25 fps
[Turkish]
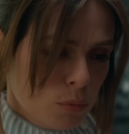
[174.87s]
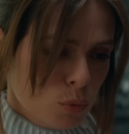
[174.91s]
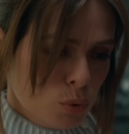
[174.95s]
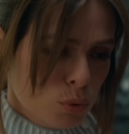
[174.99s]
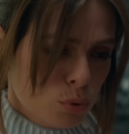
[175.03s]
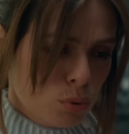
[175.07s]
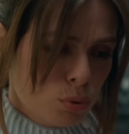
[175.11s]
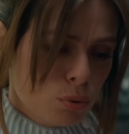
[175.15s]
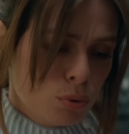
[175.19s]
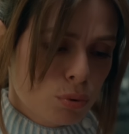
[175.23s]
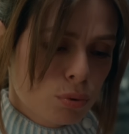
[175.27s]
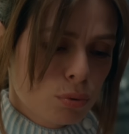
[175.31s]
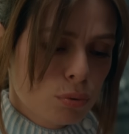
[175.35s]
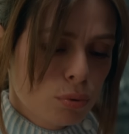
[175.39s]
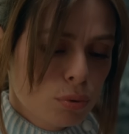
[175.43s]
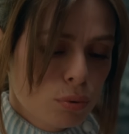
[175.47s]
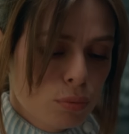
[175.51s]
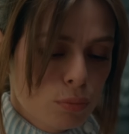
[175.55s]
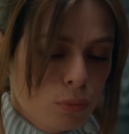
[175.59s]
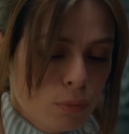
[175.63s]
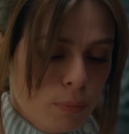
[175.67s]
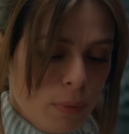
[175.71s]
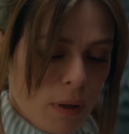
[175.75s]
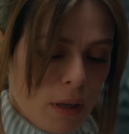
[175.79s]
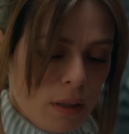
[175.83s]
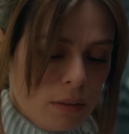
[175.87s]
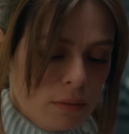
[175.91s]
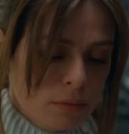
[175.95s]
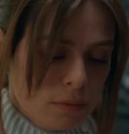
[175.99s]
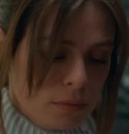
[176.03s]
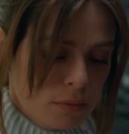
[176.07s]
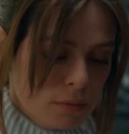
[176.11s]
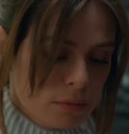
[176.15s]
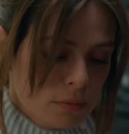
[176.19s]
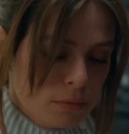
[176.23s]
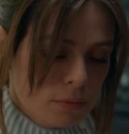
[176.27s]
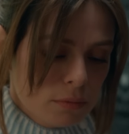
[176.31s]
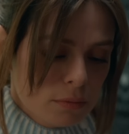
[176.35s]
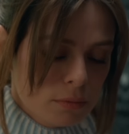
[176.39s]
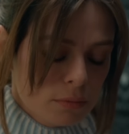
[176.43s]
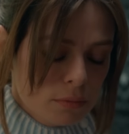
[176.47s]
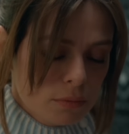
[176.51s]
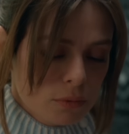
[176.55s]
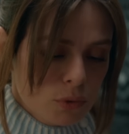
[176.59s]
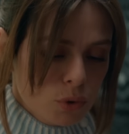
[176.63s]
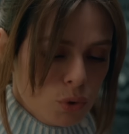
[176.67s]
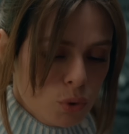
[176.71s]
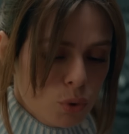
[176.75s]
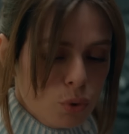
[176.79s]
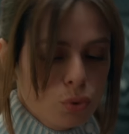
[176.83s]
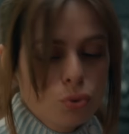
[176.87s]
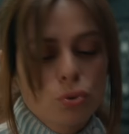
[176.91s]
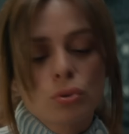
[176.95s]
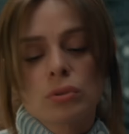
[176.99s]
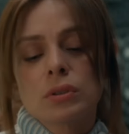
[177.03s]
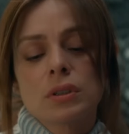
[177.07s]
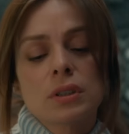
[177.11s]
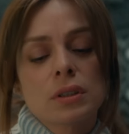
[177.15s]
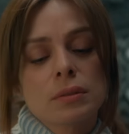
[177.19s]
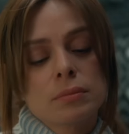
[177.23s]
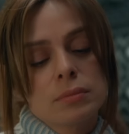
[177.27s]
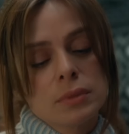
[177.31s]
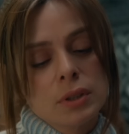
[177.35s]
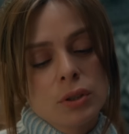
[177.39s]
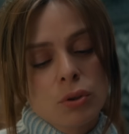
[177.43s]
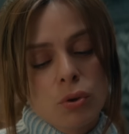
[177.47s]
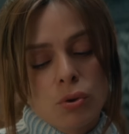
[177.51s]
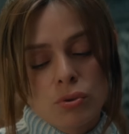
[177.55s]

mutsuzluğumu ben çocuklarımla